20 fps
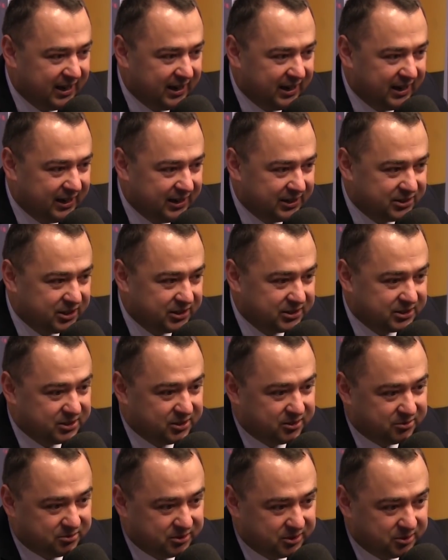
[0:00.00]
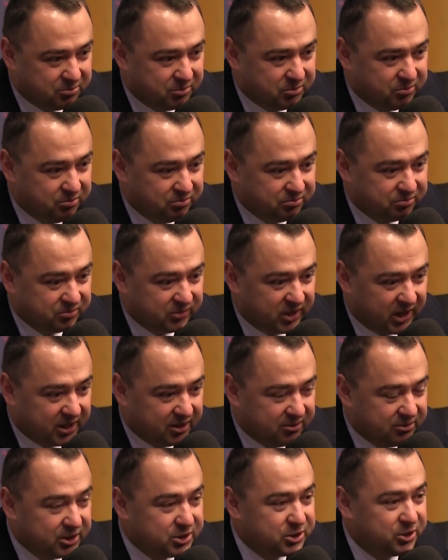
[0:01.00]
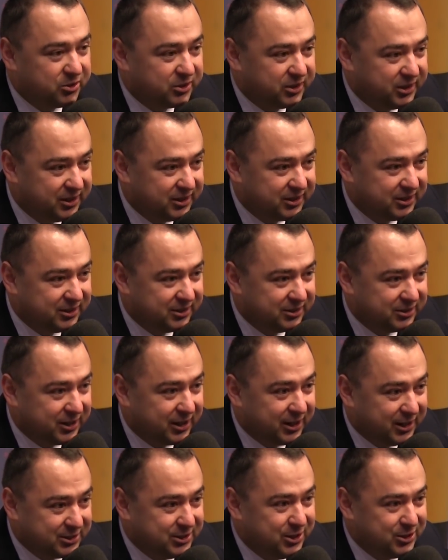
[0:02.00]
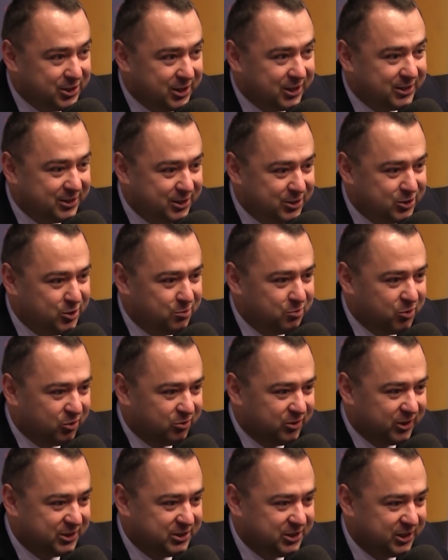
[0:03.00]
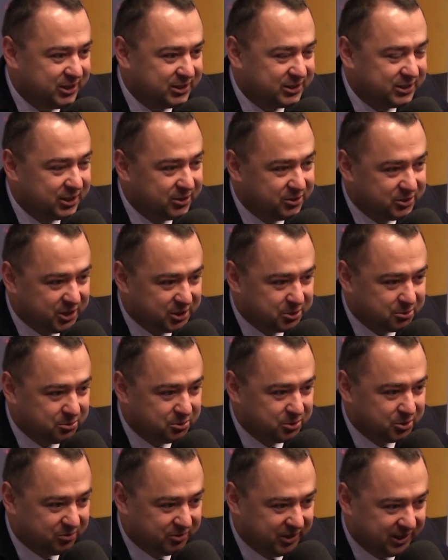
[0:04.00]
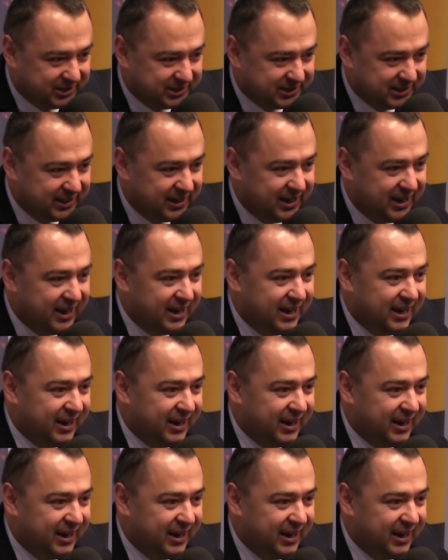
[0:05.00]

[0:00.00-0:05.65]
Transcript: e, często w mm, takie wieczory y, teraz jesienne, zimowe, gdzie jest tego czasu dużo więcej.